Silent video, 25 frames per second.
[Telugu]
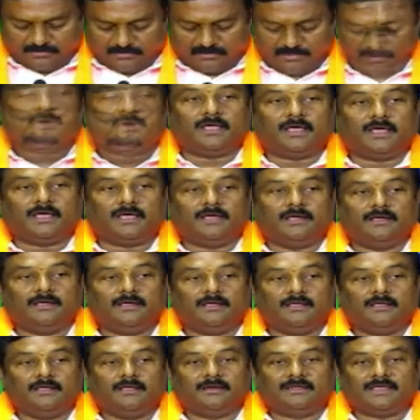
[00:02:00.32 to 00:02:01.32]
సైతం ఈ
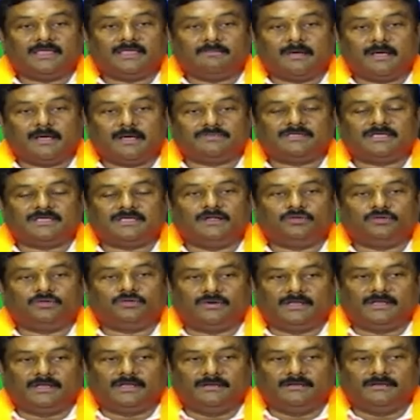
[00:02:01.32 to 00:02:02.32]
అంశాన్ని
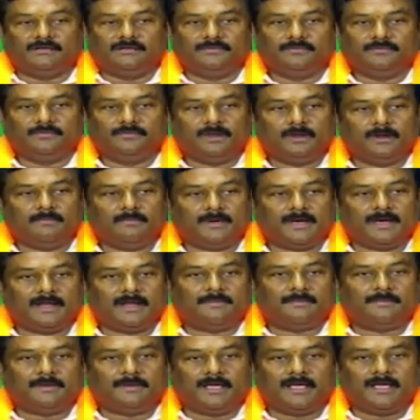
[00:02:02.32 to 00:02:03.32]
వీలైనంత త్వరగా చెక్
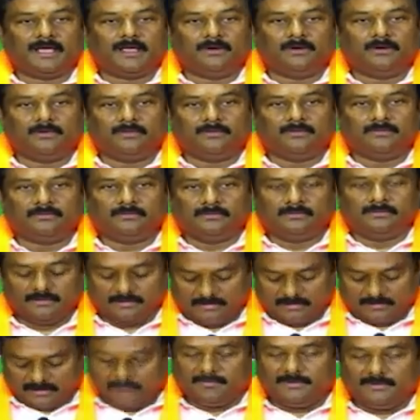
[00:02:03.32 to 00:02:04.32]
పెట్టాలని
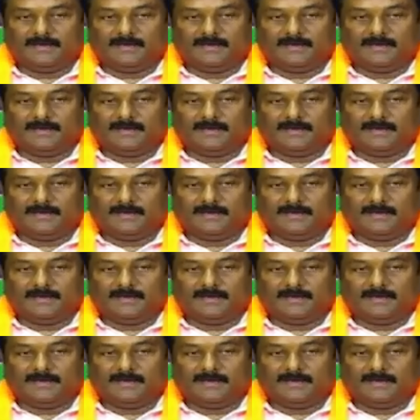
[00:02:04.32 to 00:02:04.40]
భావిస్తున్నట్లు